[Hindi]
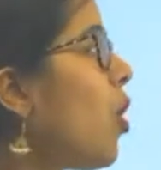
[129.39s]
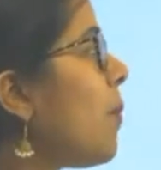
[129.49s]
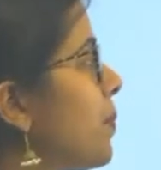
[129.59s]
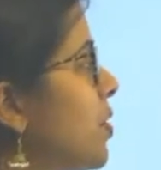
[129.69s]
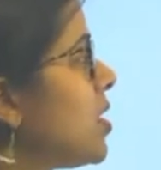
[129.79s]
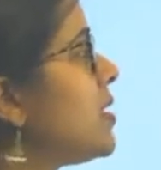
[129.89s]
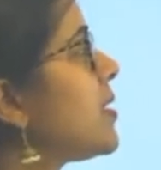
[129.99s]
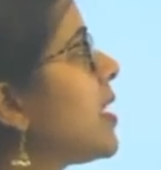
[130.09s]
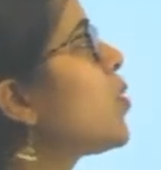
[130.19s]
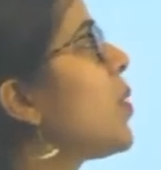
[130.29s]
ऑप्शन
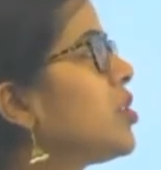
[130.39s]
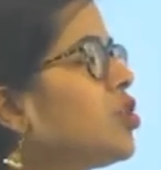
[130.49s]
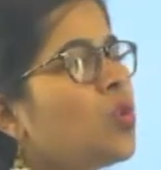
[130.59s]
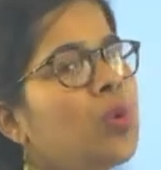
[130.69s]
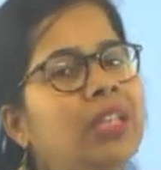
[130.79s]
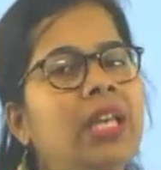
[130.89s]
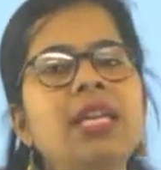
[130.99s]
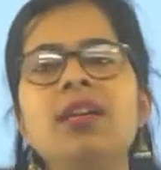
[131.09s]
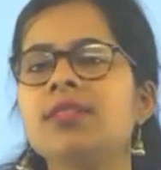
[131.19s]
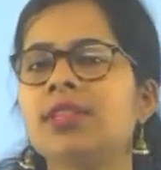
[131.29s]
से क्वेश्चन को
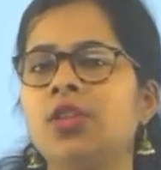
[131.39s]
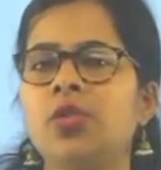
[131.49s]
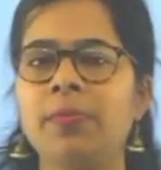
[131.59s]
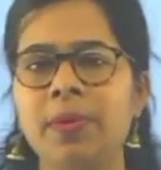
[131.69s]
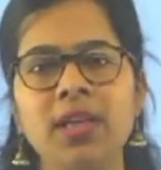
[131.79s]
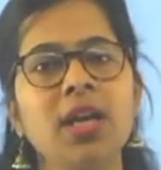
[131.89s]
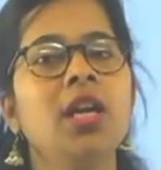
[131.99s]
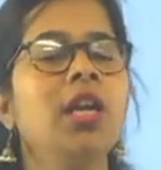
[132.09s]
नहीं कर सकते हो पे है ना